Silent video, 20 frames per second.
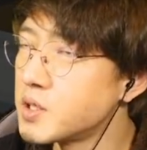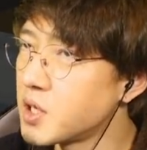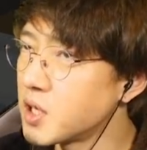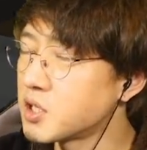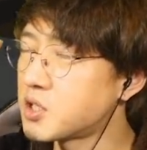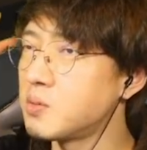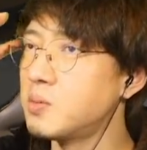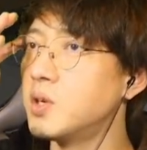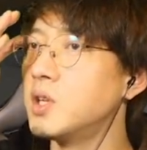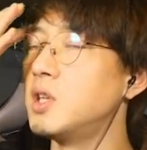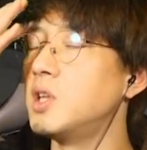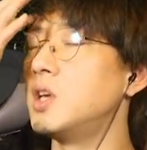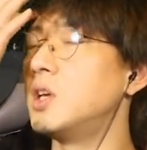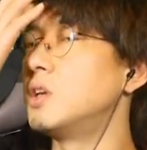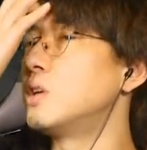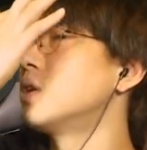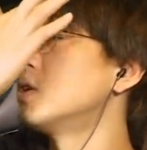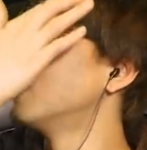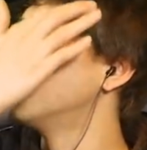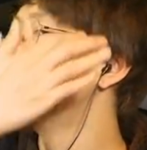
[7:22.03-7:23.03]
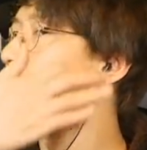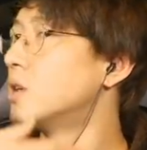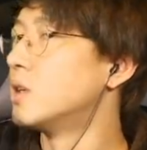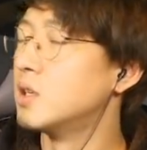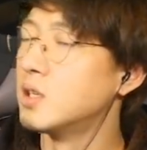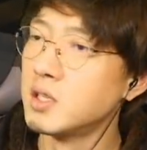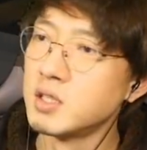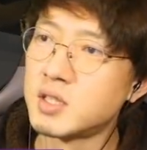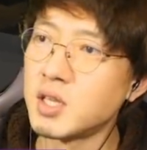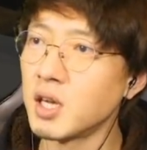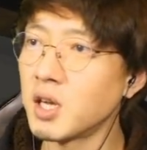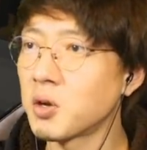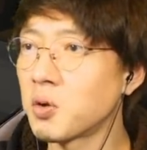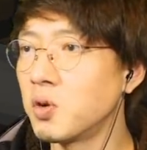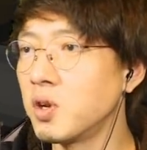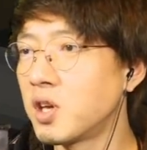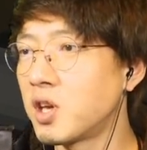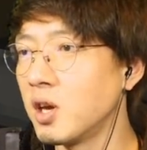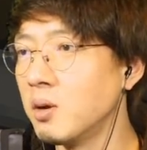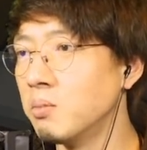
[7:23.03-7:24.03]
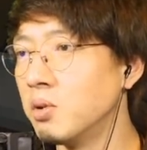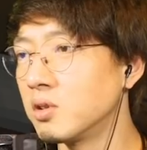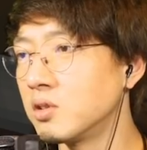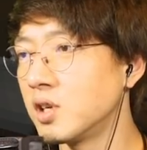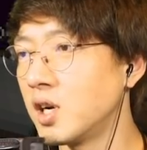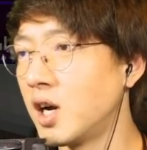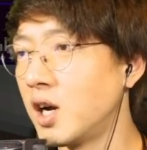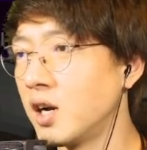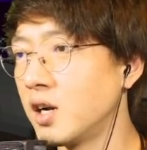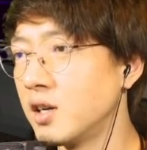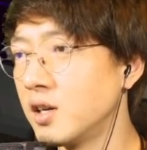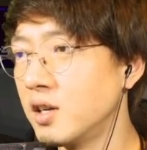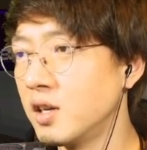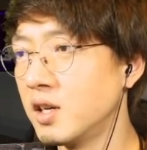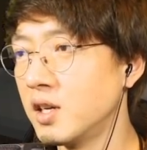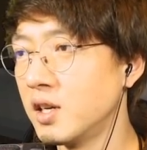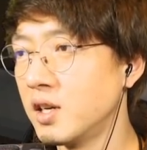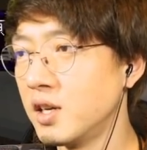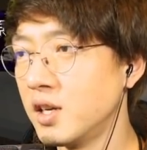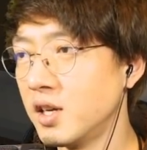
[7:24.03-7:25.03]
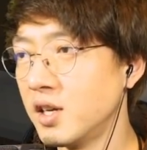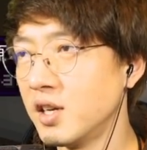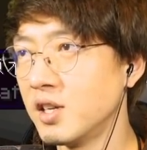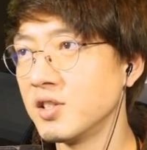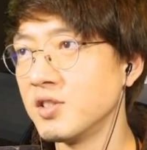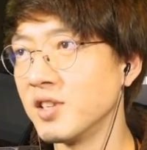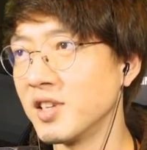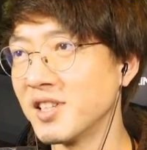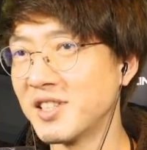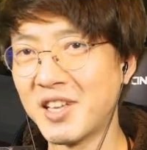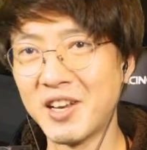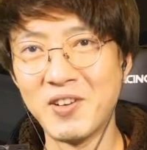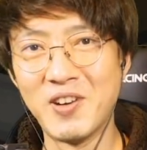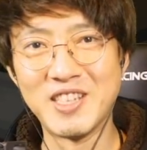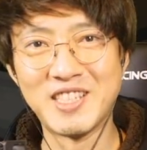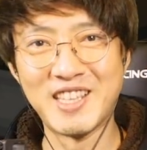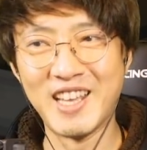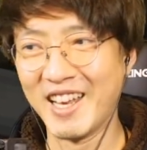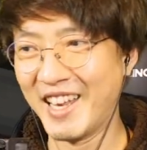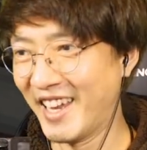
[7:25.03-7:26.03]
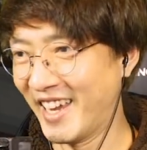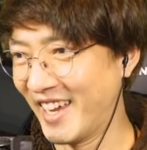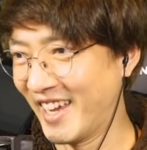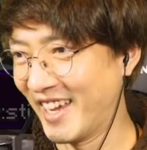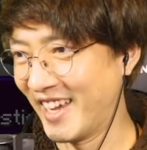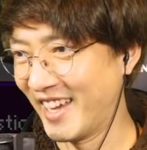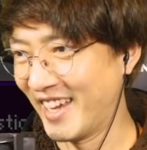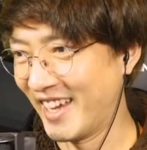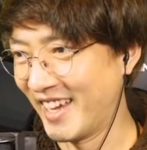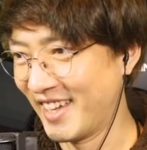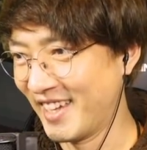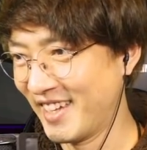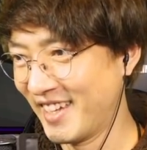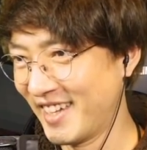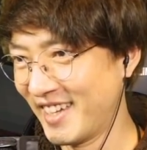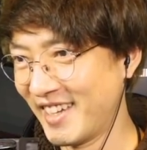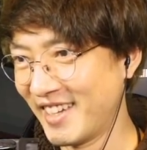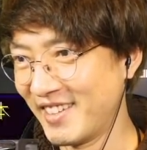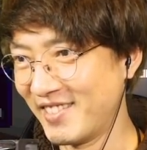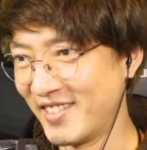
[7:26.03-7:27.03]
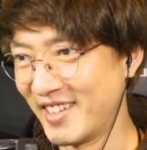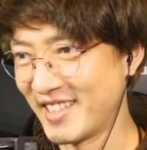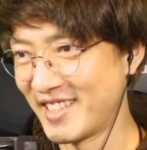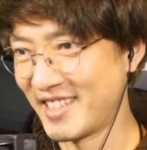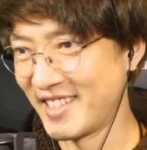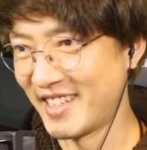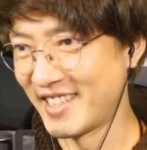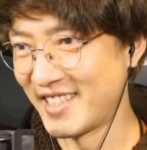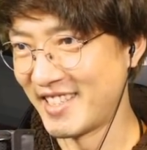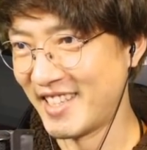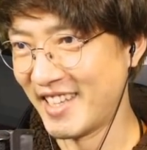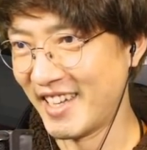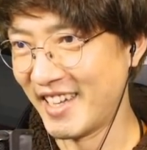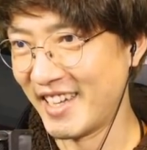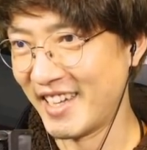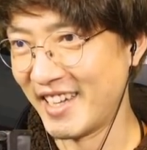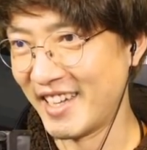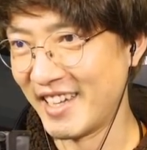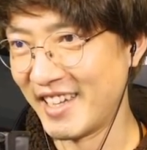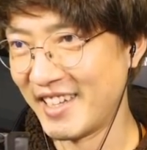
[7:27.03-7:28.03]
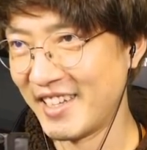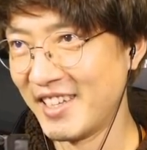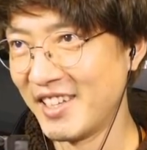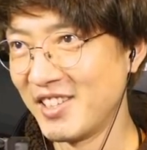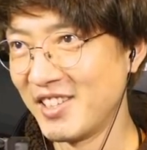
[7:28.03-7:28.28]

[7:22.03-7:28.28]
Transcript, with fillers: 久しぶりに、在庫に原木が追加されましたね。嬉しいですね。